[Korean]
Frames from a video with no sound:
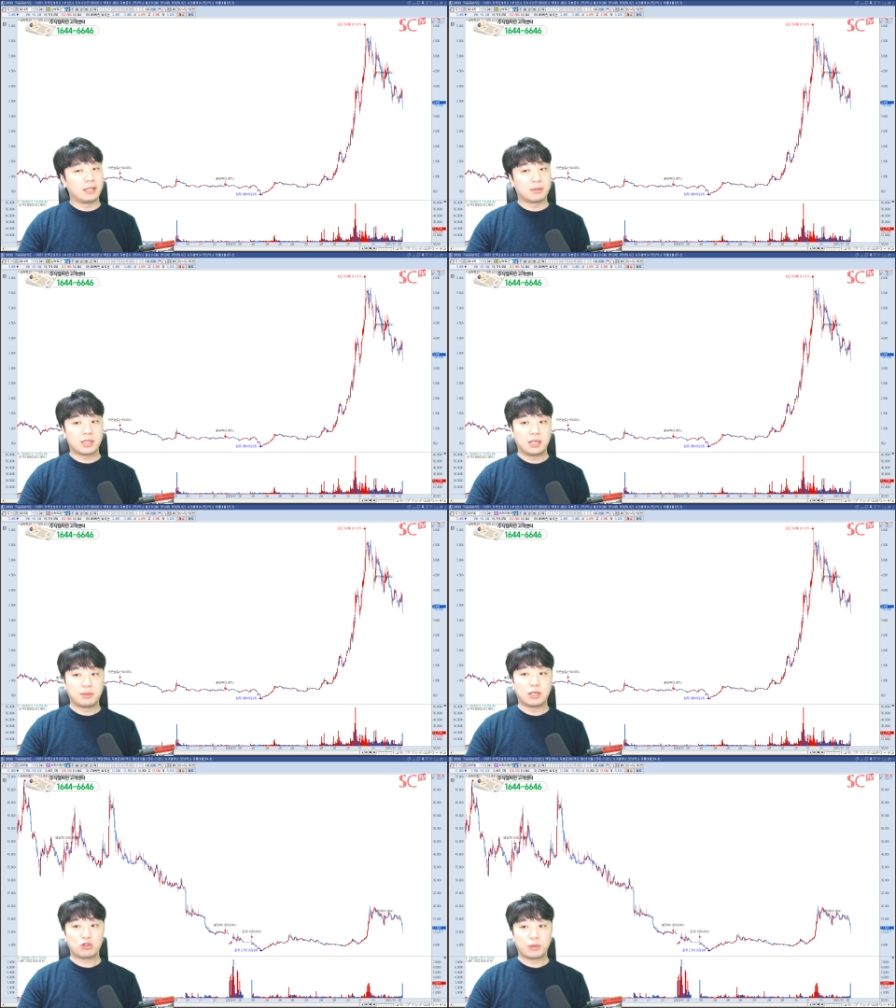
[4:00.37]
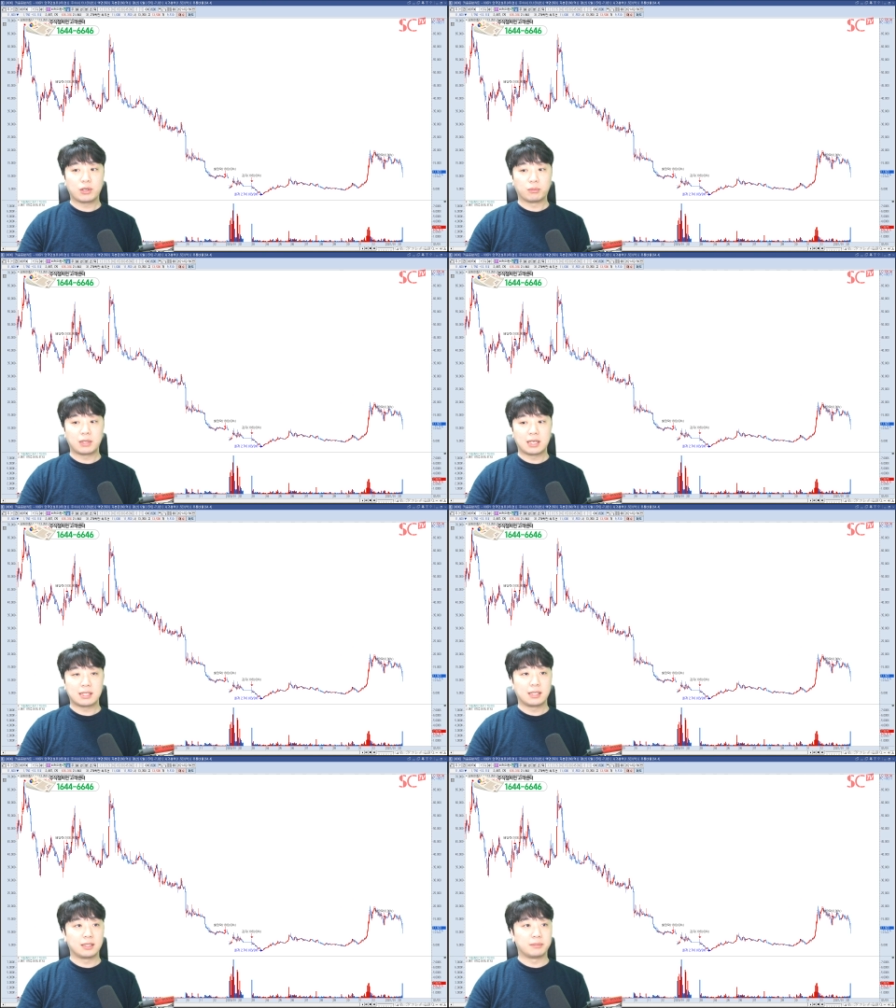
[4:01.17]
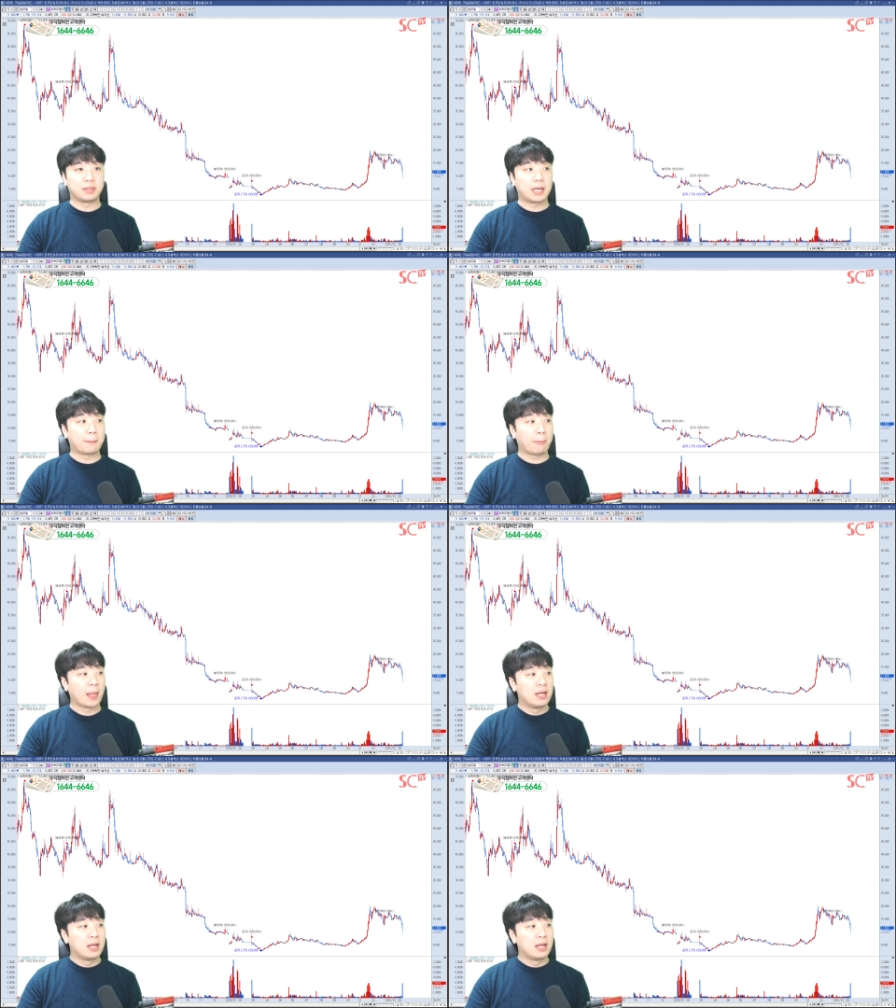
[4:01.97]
뭐 살벌할 수밖에 없다 생각이 듭니다.